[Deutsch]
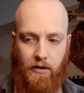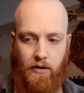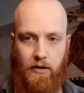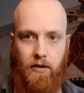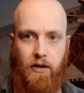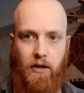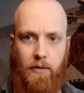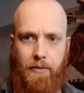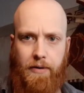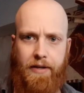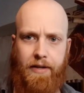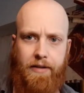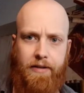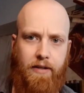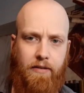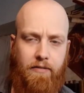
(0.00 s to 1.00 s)
Äh, aber
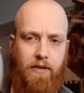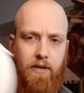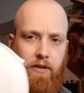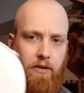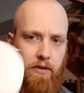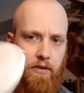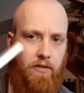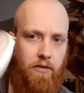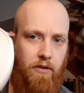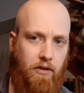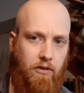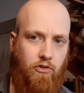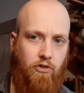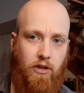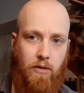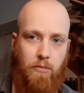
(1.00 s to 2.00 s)
denkt dran, wenn ihr es euch in
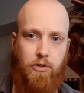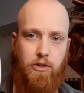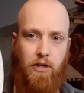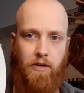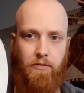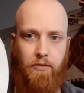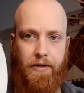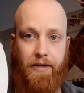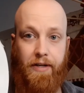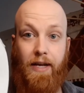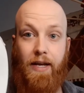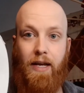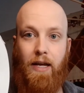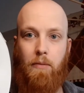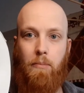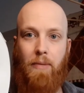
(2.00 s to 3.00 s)
China bestellen wollt,
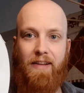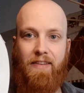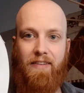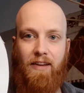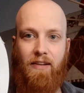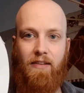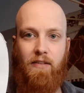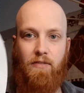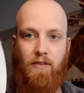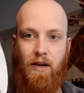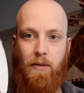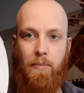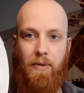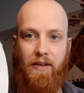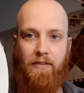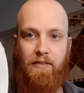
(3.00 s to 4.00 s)
macht's jetzt, weil
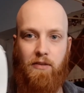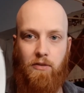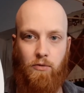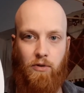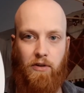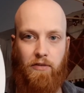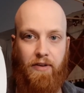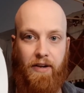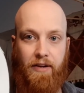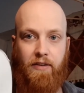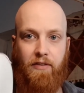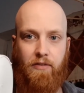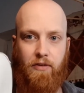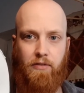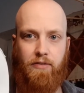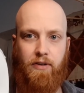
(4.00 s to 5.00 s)
ab 1. Juli fällt die
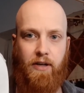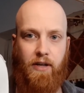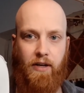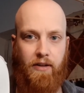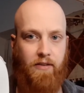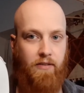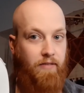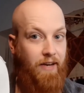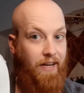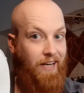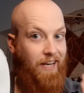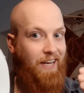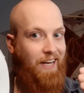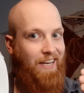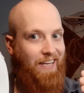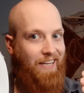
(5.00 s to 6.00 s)
Zollfreigrenze weg.
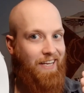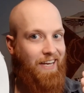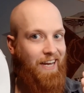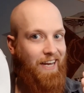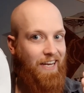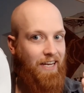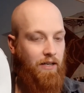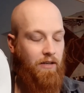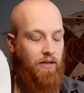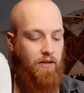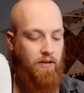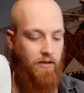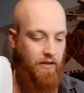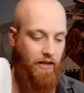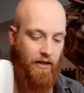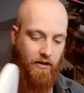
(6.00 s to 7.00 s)
Yay!
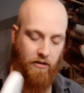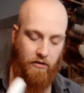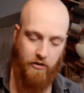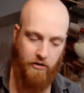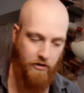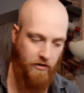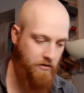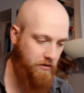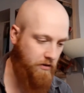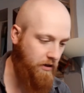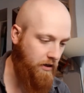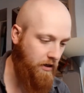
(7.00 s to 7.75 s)
Danke, deutscher Zoll.